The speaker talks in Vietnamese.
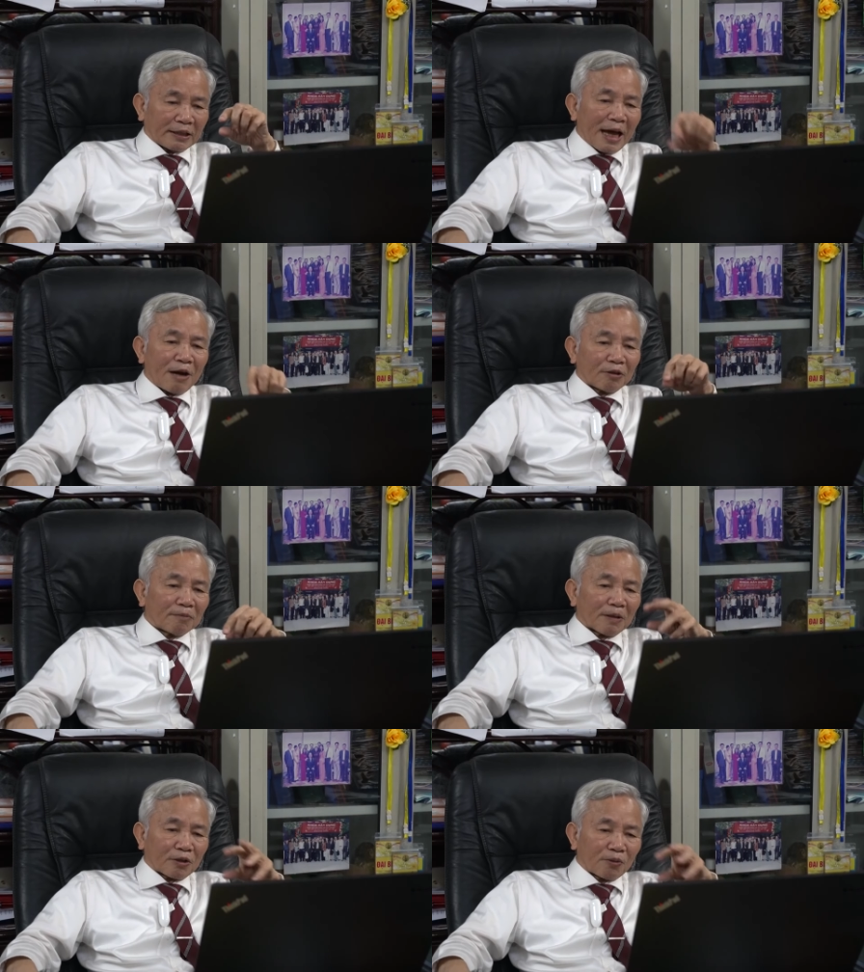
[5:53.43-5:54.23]
đào
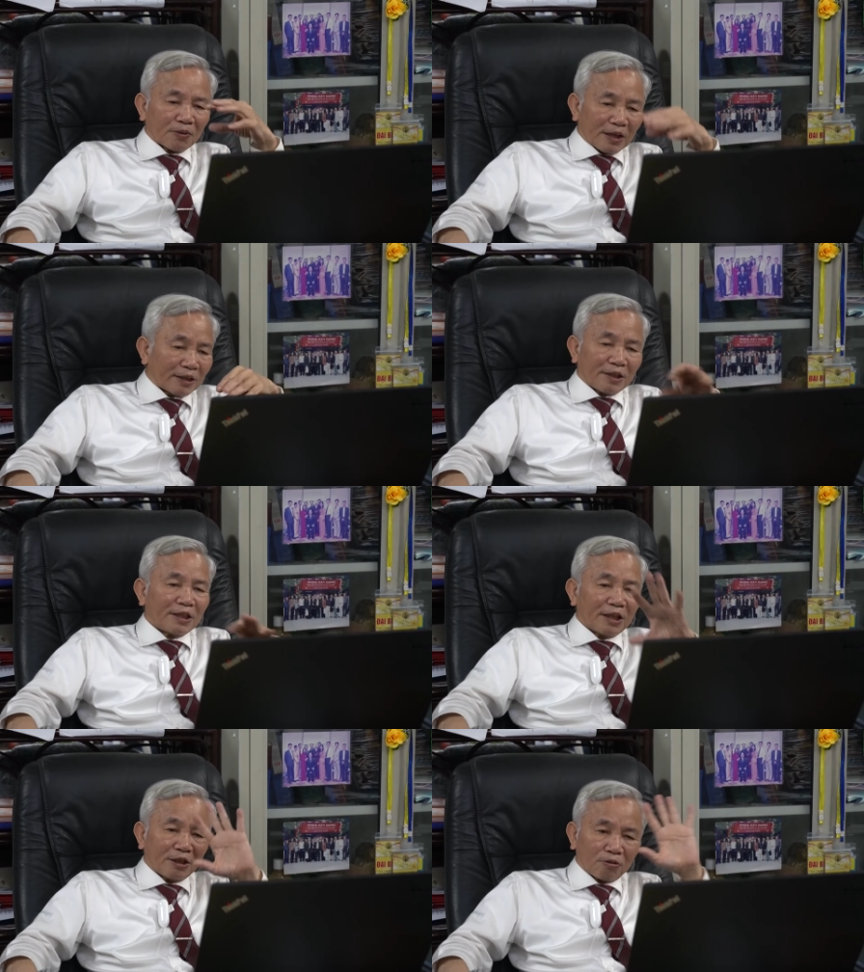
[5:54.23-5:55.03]
nhưng mà cũng gần đến
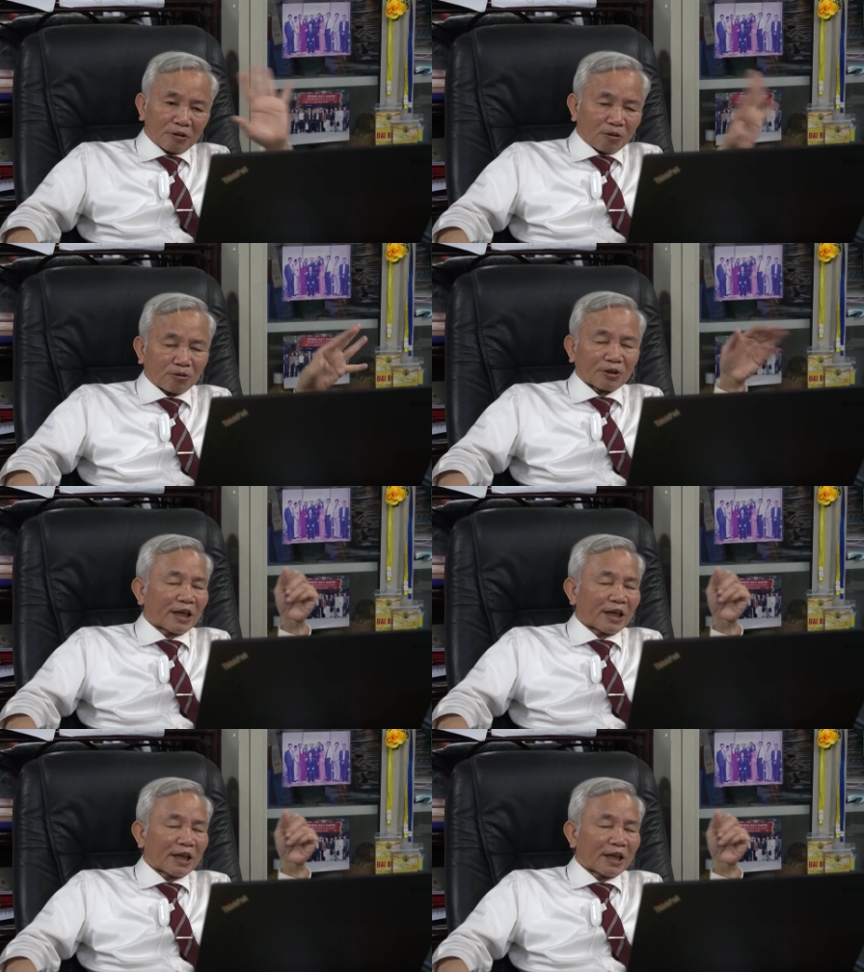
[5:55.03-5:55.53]
nơi ông không cho